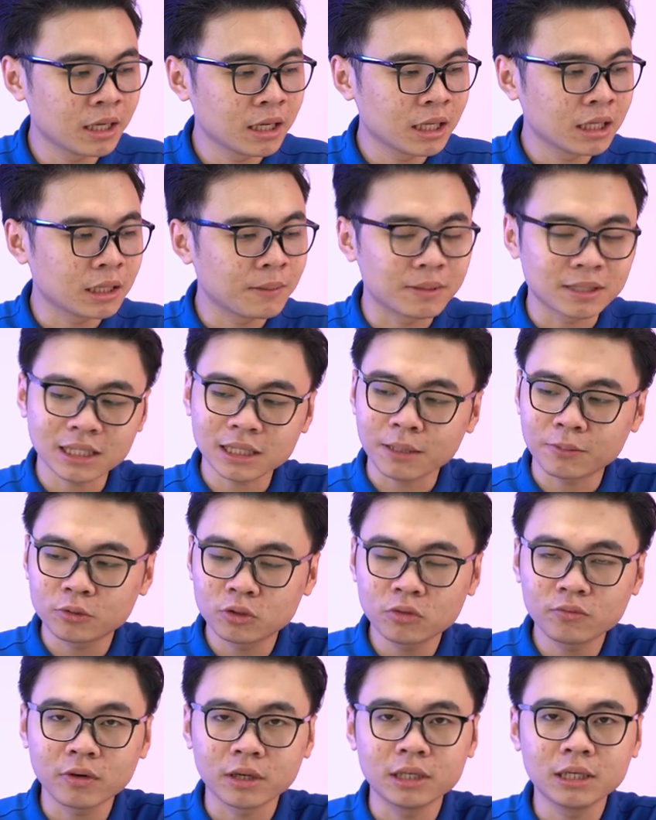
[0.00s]
Thì mình sẽ tập
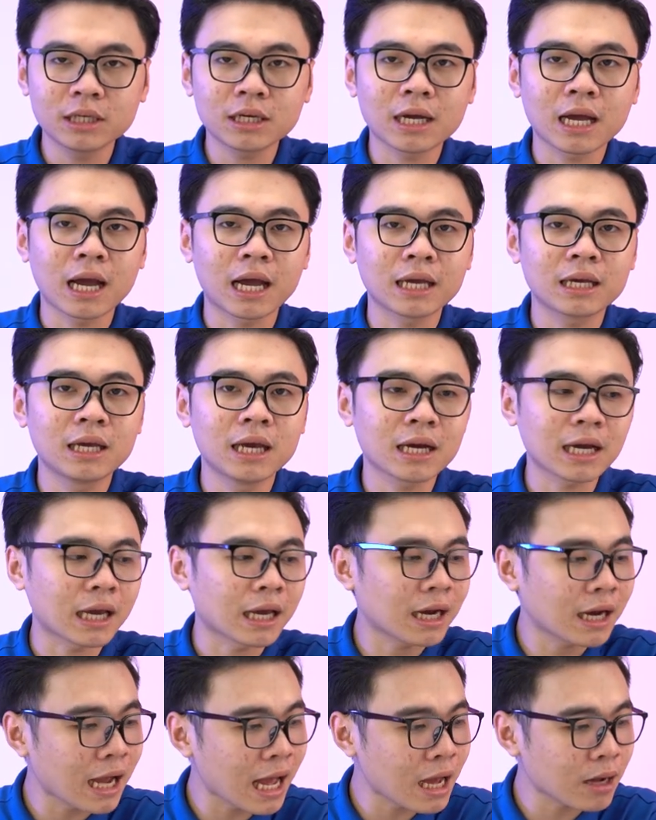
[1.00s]
trung vào những cái khía cạnh
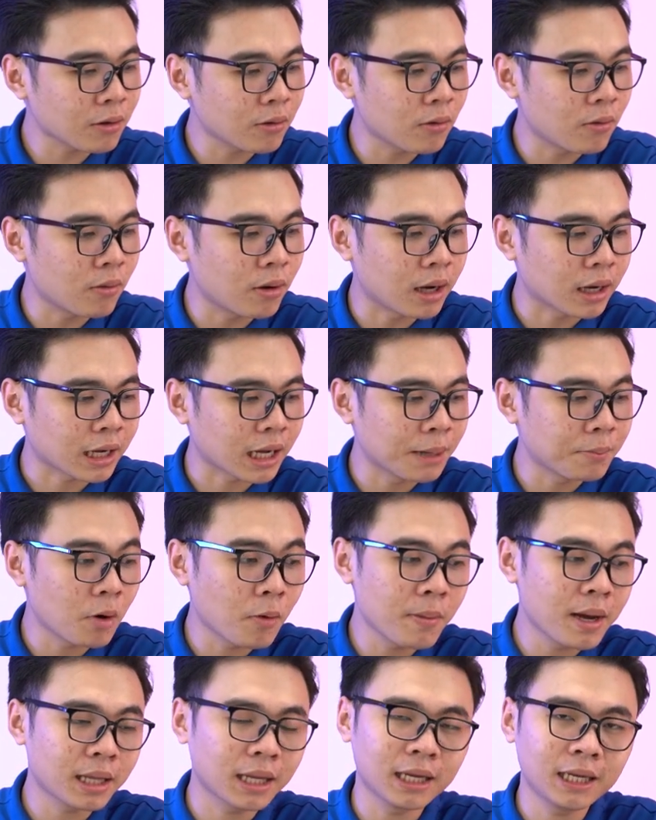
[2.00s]
khác của cái mẫu
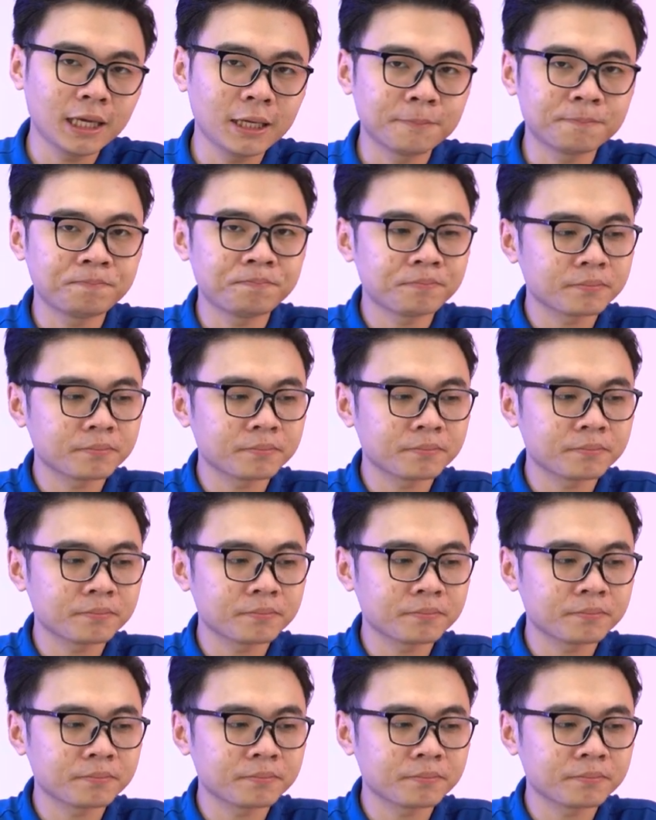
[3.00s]
bên này đi.